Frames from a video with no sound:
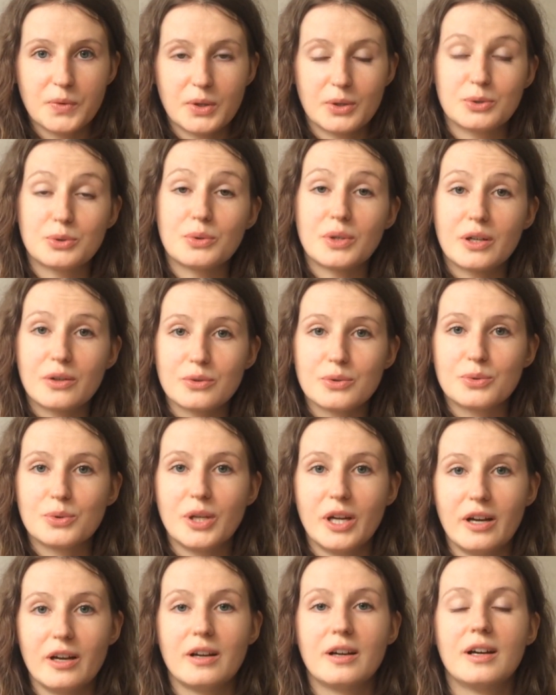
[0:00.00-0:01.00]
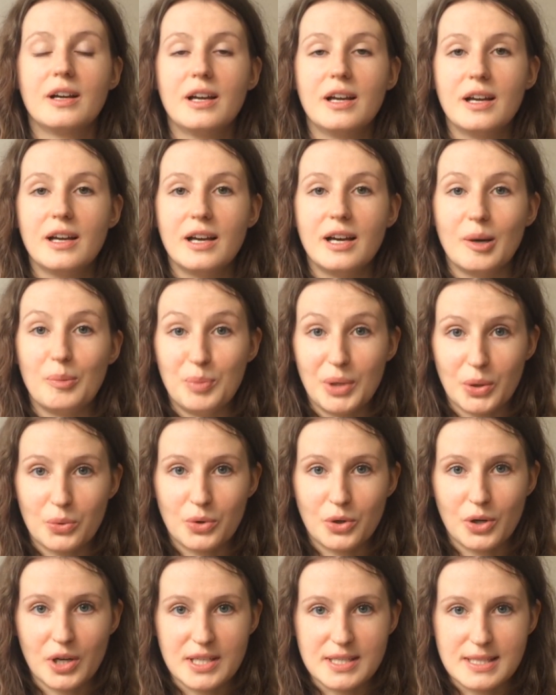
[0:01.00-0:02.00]
które koduje
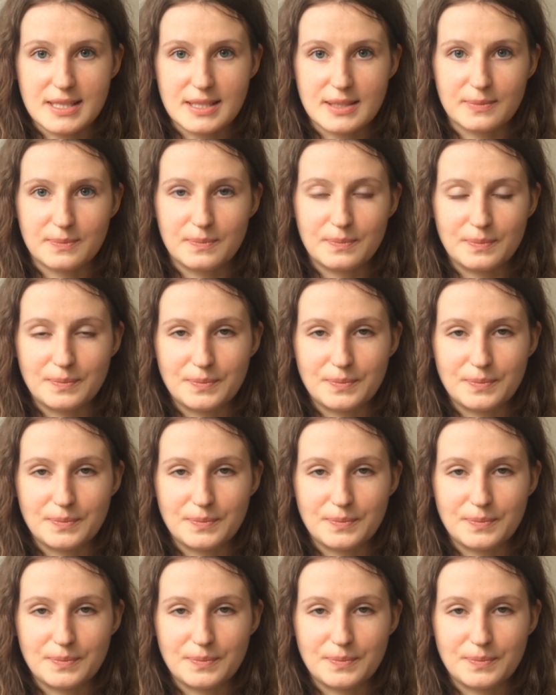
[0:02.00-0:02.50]
białko S.